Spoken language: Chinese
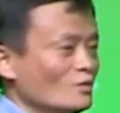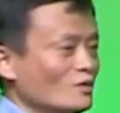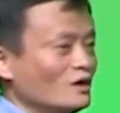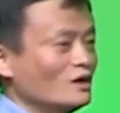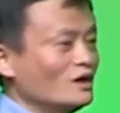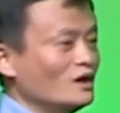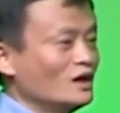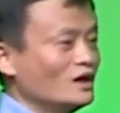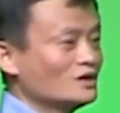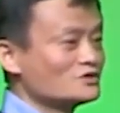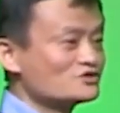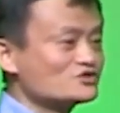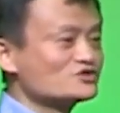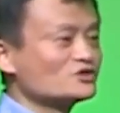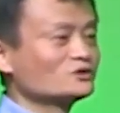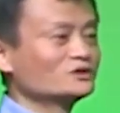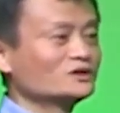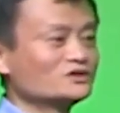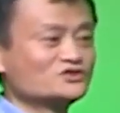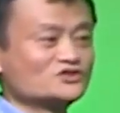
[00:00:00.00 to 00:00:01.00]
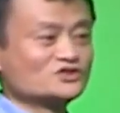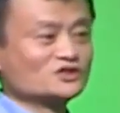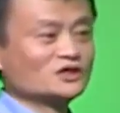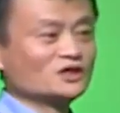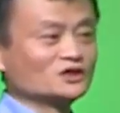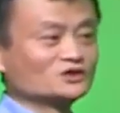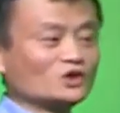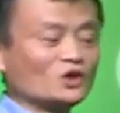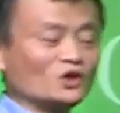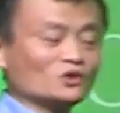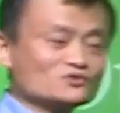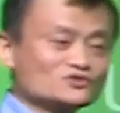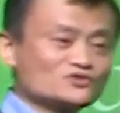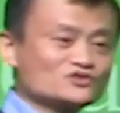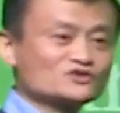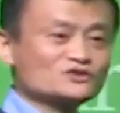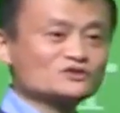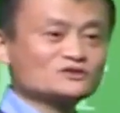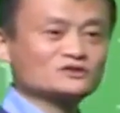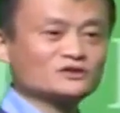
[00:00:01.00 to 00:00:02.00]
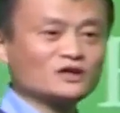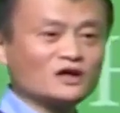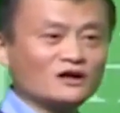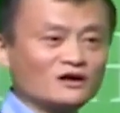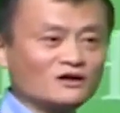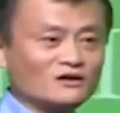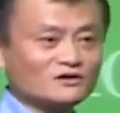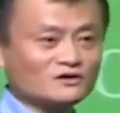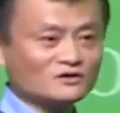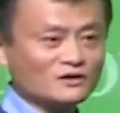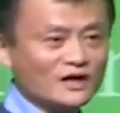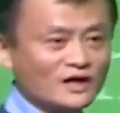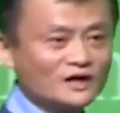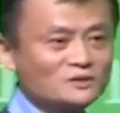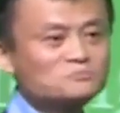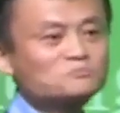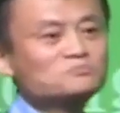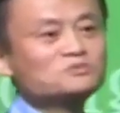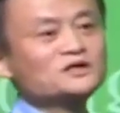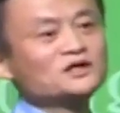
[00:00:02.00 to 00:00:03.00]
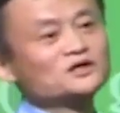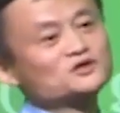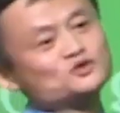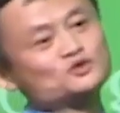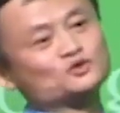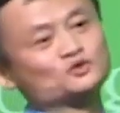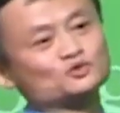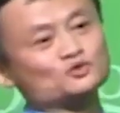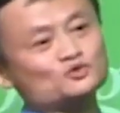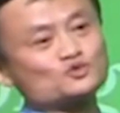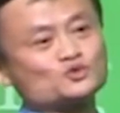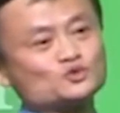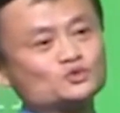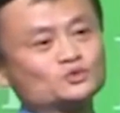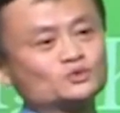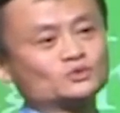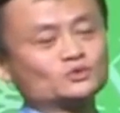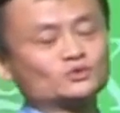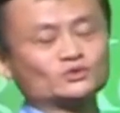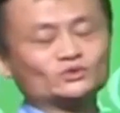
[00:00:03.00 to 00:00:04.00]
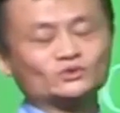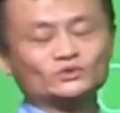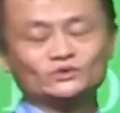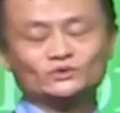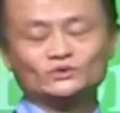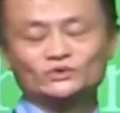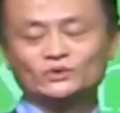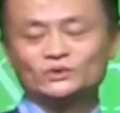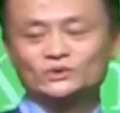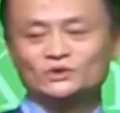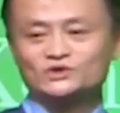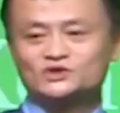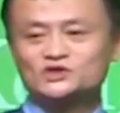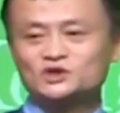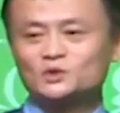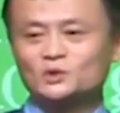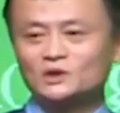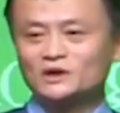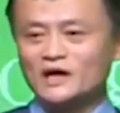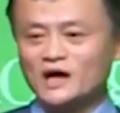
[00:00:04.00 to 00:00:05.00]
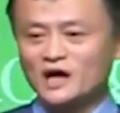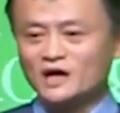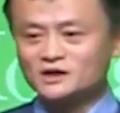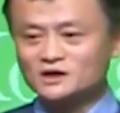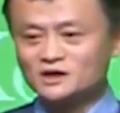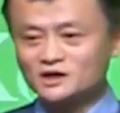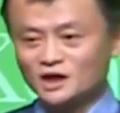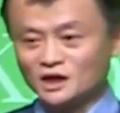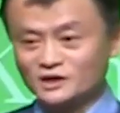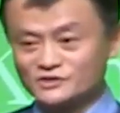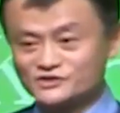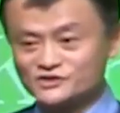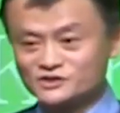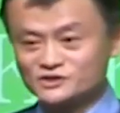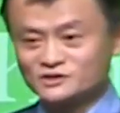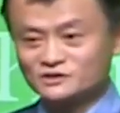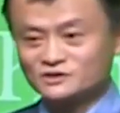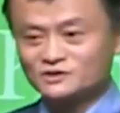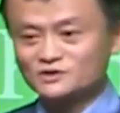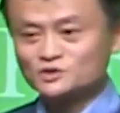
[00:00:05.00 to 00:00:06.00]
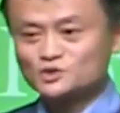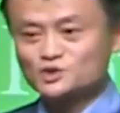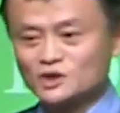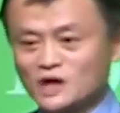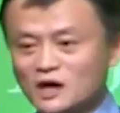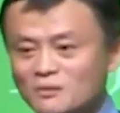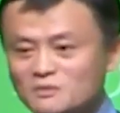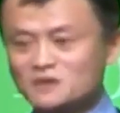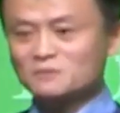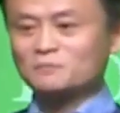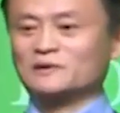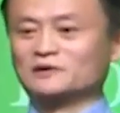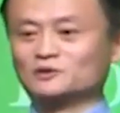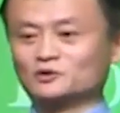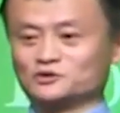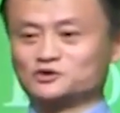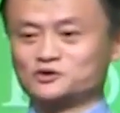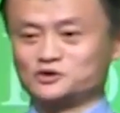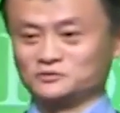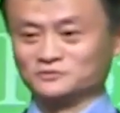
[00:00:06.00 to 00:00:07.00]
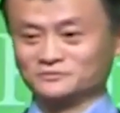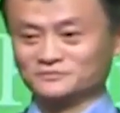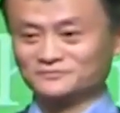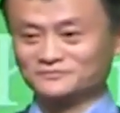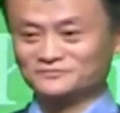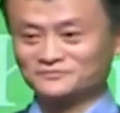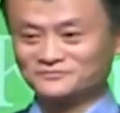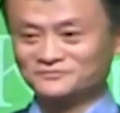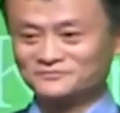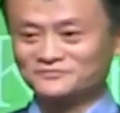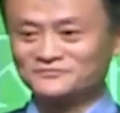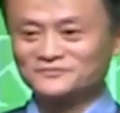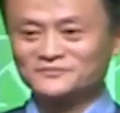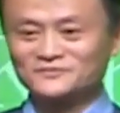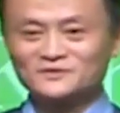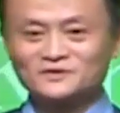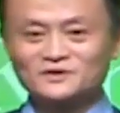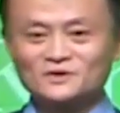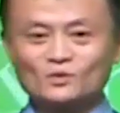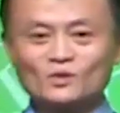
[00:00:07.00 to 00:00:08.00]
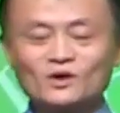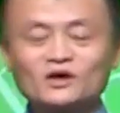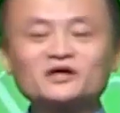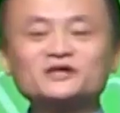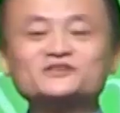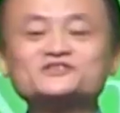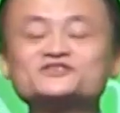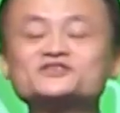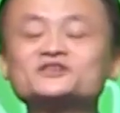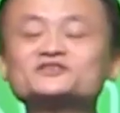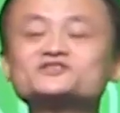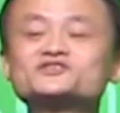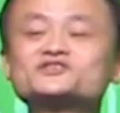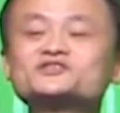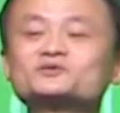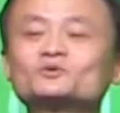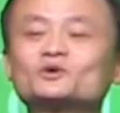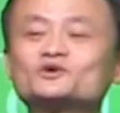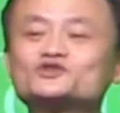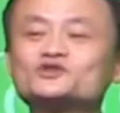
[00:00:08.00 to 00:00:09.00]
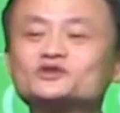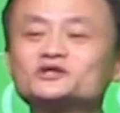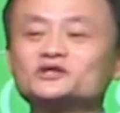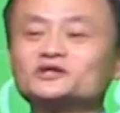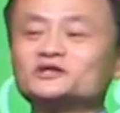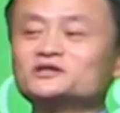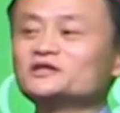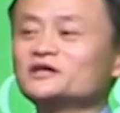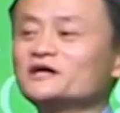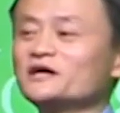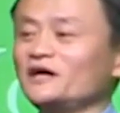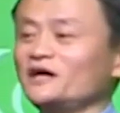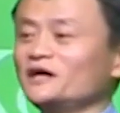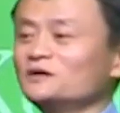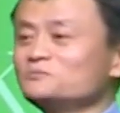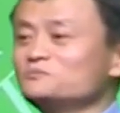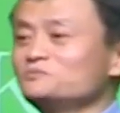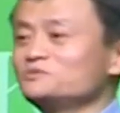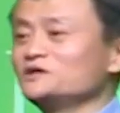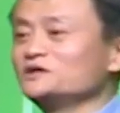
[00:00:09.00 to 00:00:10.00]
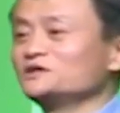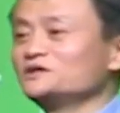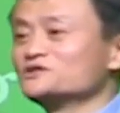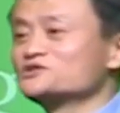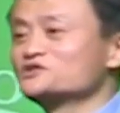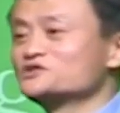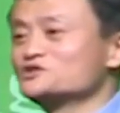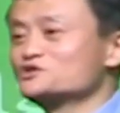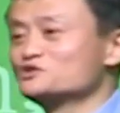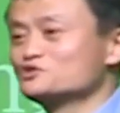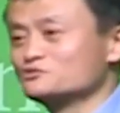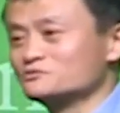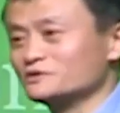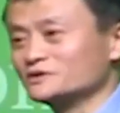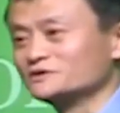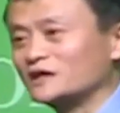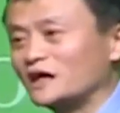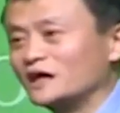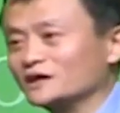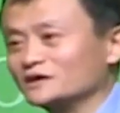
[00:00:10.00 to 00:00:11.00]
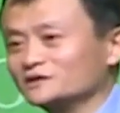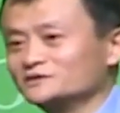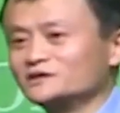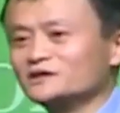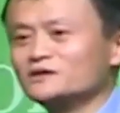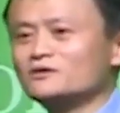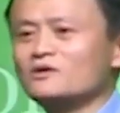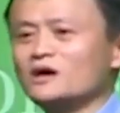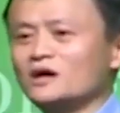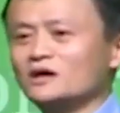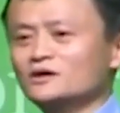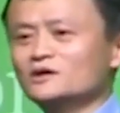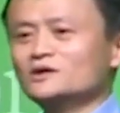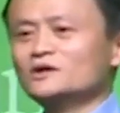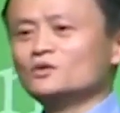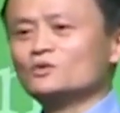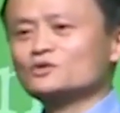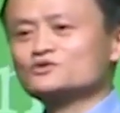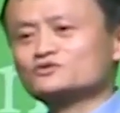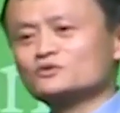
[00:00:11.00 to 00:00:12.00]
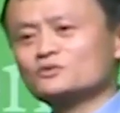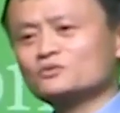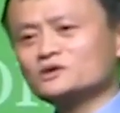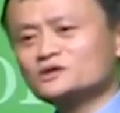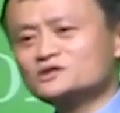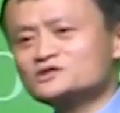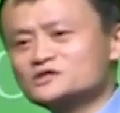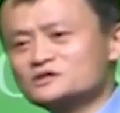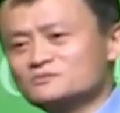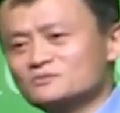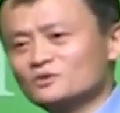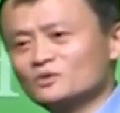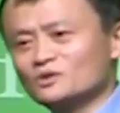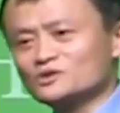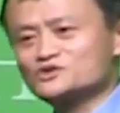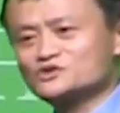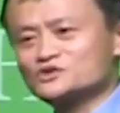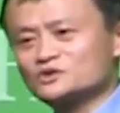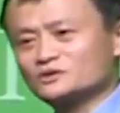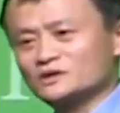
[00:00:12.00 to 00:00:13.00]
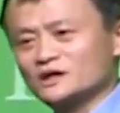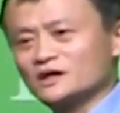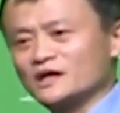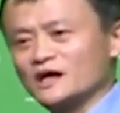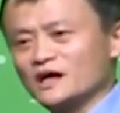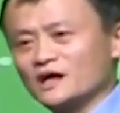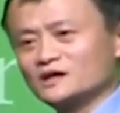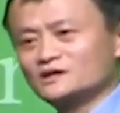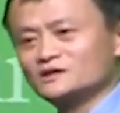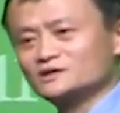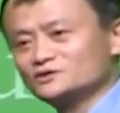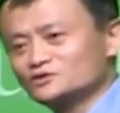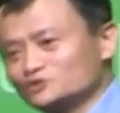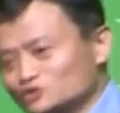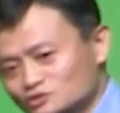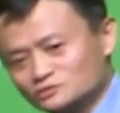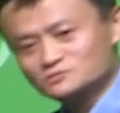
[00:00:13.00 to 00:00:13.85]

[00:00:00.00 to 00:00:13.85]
我送了几个同事到 MBA 去读书，结果两个人考试全没被录取，我很生气，我就给那个 MBA 的系主任打了个电话，我说为什么我送来两个人